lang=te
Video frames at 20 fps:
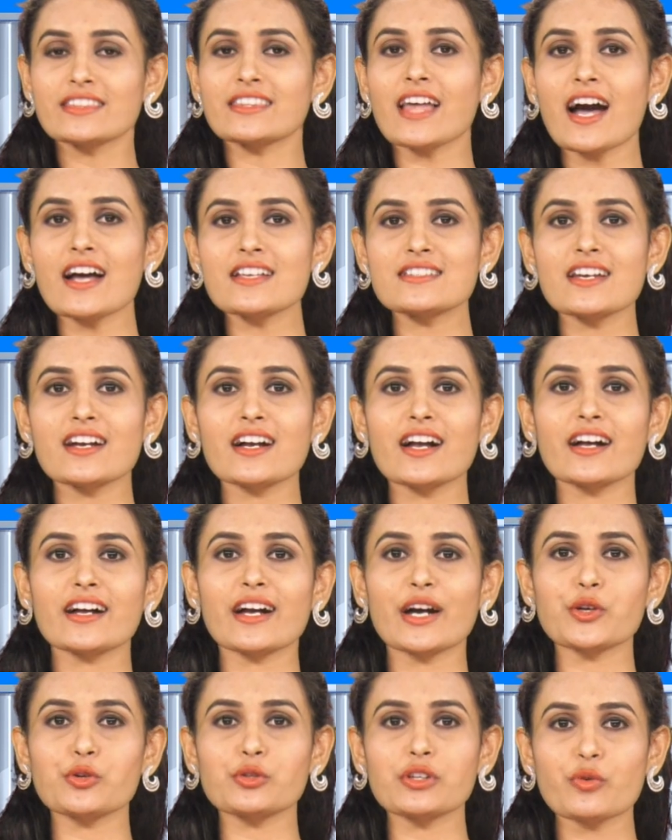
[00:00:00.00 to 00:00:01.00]
తాజాగా
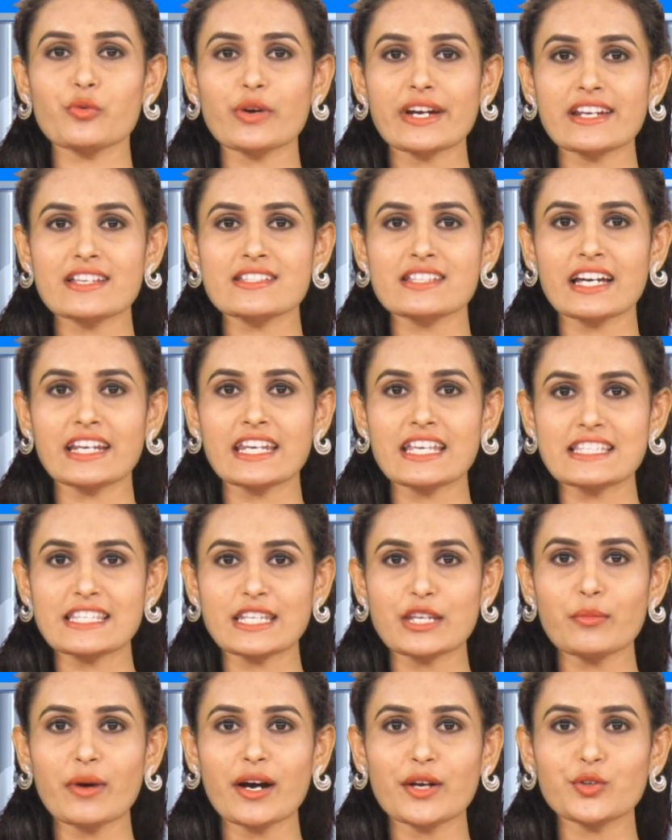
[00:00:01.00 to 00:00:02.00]
కరోనా వైరస్ అనే
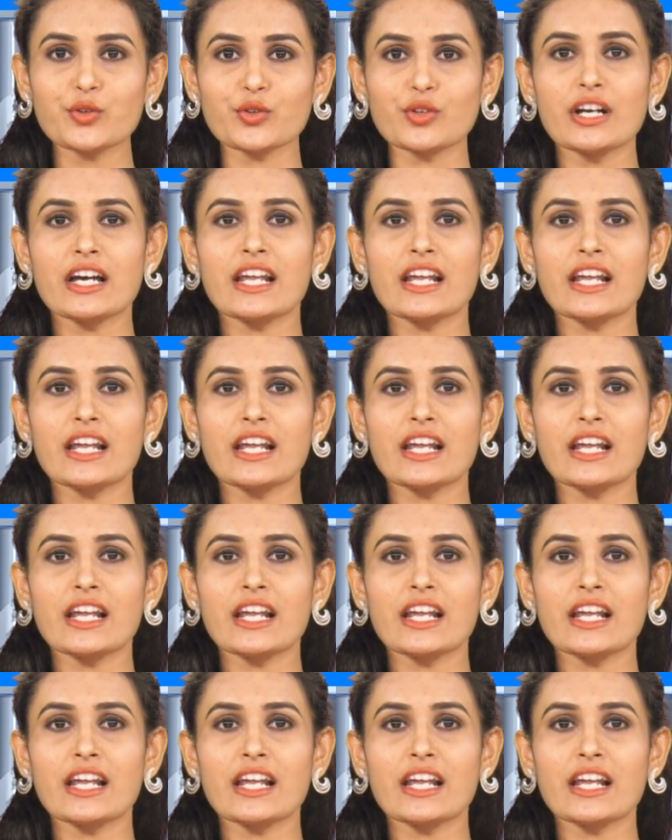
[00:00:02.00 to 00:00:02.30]
సినిమాను